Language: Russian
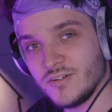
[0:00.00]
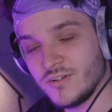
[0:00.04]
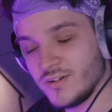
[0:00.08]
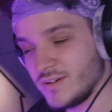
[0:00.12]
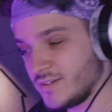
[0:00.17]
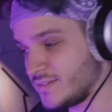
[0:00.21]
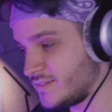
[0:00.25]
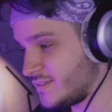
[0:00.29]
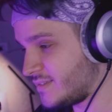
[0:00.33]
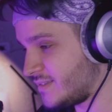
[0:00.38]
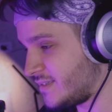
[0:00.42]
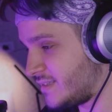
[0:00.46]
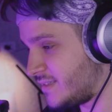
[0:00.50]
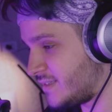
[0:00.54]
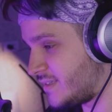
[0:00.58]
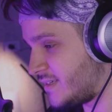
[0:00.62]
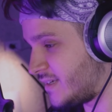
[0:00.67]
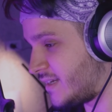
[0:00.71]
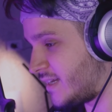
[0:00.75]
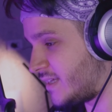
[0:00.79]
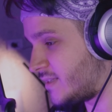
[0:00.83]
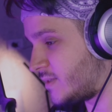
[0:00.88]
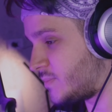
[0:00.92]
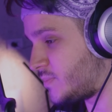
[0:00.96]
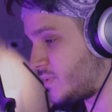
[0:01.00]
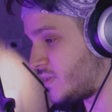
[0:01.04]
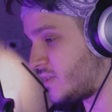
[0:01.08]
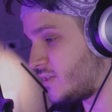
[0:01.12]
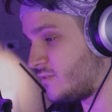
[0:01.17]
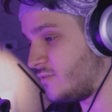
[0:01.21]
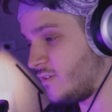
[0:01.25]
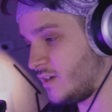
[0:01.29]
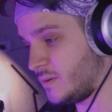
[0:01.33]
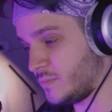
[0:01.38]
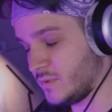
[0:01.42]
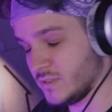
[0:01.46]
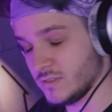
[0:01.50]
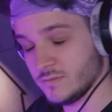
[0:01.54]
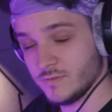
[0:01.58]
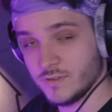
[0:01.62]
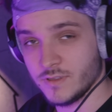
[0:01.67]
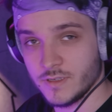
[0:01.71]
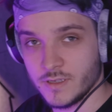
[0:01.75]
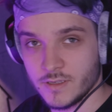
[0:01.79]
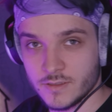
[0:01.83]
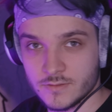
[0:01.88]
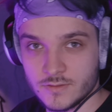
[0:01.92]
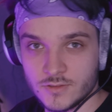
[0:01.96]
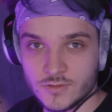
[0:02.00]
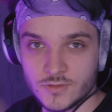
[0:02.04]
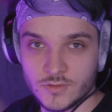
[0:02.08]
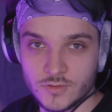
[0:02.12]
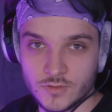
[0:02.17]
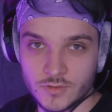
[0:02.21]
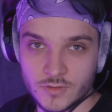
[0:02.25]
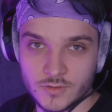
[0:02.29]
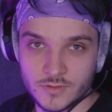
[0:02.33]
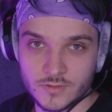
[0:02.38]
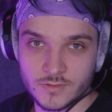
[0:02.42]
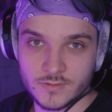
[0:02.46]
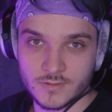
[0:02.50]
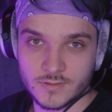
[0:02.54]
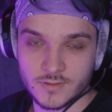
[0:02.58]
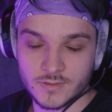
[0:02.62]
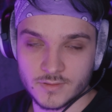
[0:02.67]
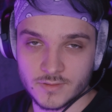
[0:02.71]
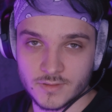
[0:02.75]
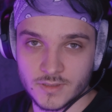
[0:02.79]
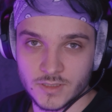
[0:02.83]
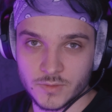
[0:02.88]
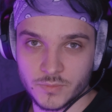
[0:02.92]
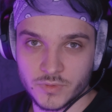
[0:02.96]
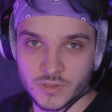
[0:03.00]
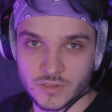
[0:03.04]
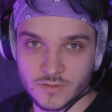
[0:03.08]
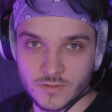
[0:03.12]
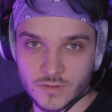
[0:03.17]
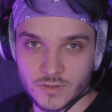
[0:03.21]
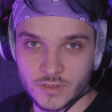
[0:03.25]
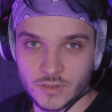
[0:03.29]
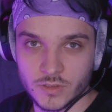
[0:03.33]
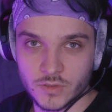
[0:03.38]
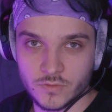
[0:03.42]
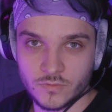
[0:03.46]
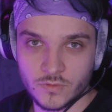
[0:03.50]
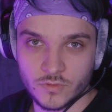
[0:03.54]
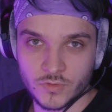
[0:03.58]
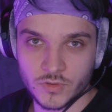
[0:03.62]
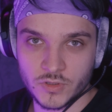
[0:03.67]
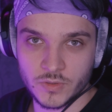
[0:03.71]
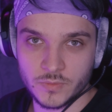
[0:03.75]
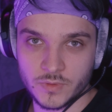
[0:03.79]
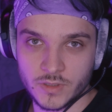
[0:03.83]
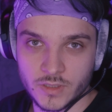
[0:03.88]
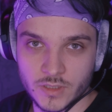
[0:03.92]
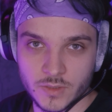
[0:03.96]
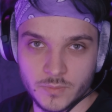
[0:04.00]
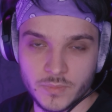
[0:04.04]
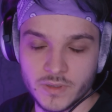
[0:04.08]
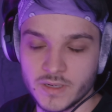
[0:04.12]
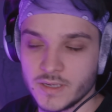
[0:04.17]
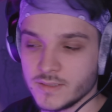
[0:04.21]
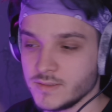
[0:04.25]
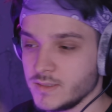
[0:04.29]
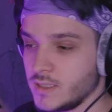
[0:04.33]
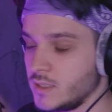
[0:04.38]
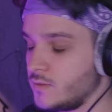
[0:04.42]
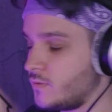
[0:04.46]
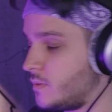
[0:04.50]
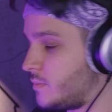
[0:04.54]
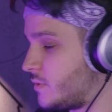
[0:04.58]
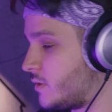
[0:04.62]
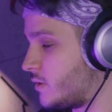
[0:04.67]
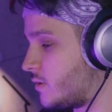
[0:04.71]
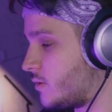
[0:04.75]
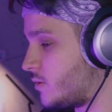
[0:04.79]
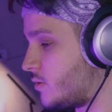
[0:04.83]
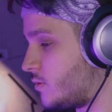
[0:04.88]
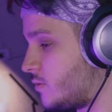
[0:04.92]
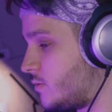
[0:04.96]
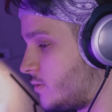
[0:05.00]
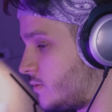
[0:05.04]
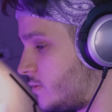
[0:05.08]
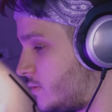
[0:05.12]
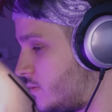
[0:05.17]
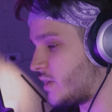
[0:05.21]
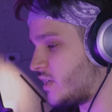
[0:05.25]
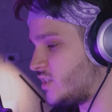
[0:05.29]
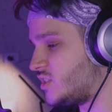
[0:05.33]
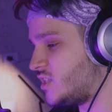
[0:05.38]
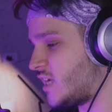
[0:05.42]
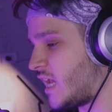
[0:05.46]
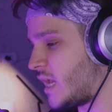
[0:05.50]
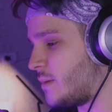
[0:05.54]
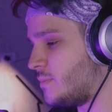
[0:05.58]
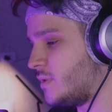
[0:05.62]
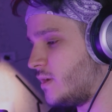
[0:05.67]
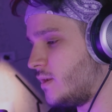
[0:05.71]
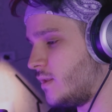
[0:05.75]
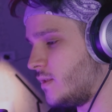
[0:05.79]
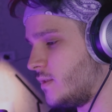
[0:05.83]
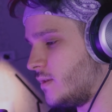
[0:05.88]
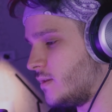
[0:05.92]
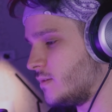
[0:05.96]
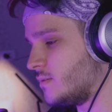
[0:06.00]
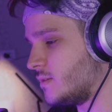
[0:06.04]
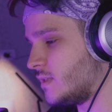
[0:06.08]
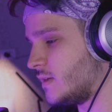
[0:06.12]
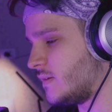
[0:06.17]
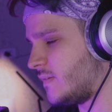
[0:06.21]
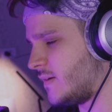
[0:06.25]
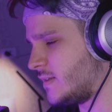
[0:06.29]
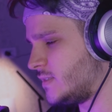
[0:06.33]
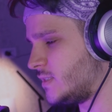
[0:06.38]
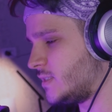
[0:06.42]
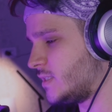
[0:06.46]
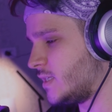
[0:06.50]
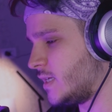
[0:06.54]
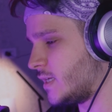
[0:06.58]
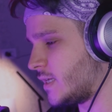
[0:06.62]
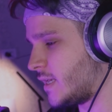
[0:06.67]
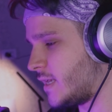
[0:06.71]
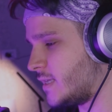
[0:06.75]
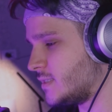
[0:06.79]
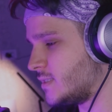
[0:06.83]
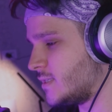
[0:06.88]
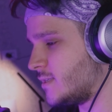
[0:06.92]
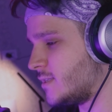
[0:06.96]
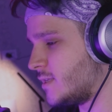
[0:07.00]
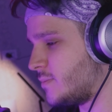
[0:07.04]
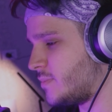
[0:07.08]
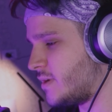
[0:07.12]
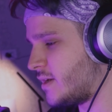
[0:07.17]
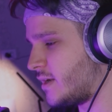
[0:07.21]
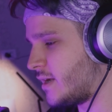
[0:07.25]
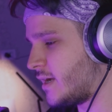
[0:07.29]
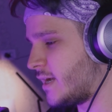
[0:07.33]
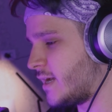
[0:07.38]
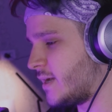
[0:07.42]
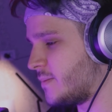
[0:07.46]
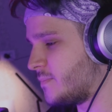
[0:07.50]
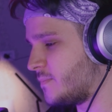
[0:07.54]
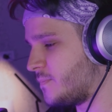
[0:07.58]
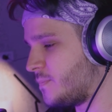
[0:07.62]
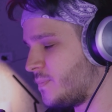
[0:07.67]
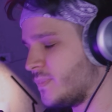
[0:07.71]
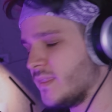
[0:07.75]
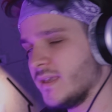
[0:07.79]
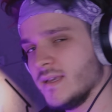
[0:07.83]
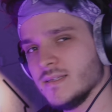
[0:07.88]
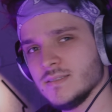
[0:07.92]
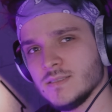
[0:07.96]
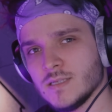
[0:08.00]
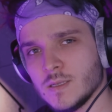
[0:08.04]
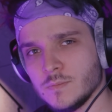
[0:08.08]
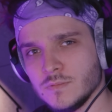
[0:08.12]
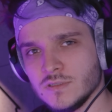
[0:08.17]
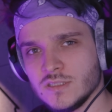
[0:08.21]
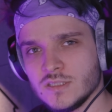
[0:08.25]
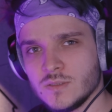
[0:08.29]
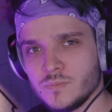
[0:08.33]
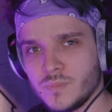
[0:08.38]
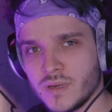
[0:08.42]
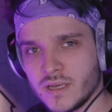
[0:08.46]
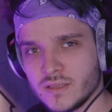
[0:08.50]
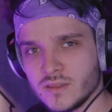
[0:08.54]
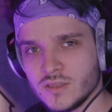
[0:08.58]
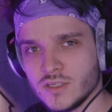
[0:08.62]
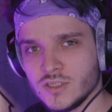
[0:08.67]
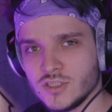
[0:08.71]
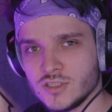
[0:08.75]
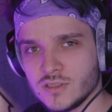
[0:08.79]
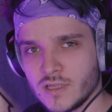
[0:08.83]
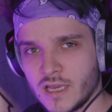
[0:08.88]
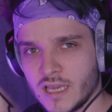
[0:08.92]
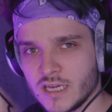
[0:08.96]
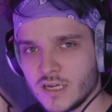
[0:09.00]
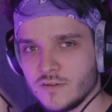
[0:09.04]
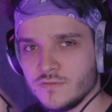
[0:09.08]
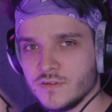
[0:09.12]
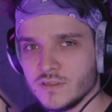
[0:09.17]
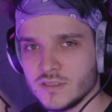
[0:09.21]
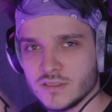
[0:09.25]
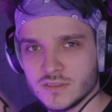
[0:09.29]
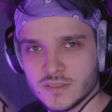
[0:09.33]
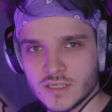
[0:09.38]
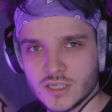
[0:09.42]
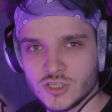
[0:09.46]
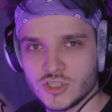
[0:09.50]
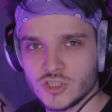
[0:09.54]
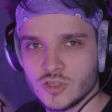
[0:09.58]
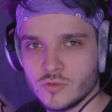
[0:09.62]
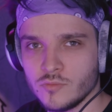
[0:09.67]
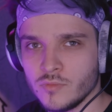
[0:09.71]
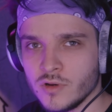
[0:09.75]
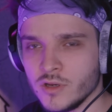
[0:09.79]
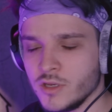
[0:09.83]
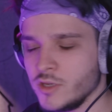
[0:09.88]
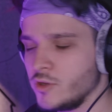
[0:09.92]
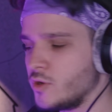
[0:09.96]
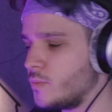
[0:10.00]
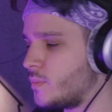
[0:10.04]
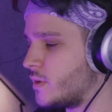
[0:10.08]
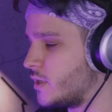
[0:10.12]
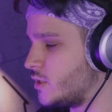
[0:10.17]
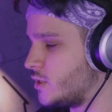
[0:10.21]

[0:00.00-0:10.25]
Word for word: Вот. Это она перед вами извиняется, что не позвонила вовремя и не показал вам рингтон. Прощаем или нет? Давайте так. Если набираем 75 тысяч лайков, это значит, что мы ее